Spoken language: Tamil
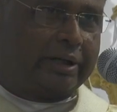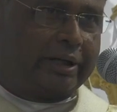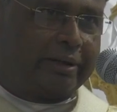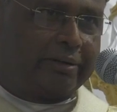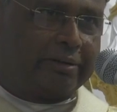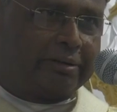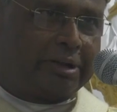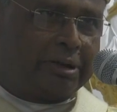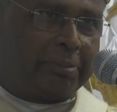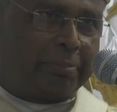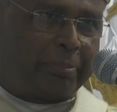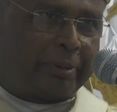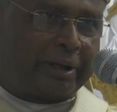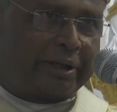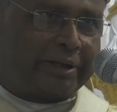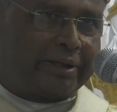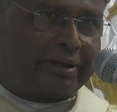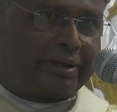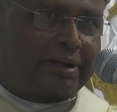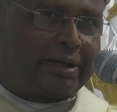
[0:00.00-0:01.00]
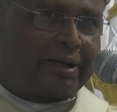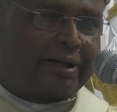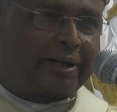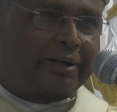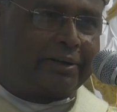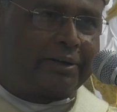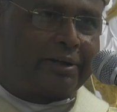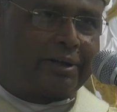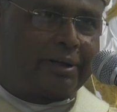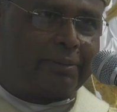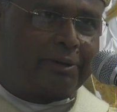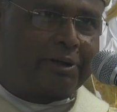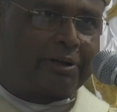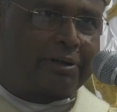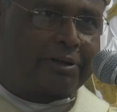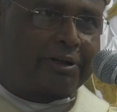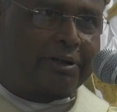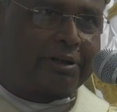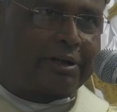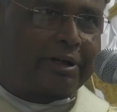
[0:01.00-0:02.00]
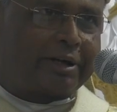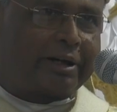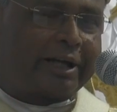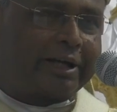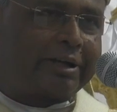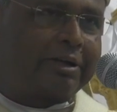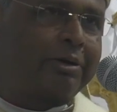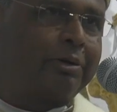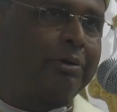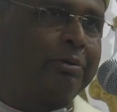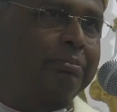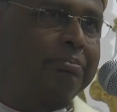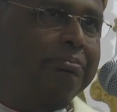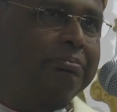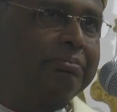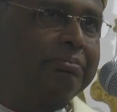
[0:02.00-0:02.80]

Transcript: எந்த பயனானது நமக்கு கிடைக்கும்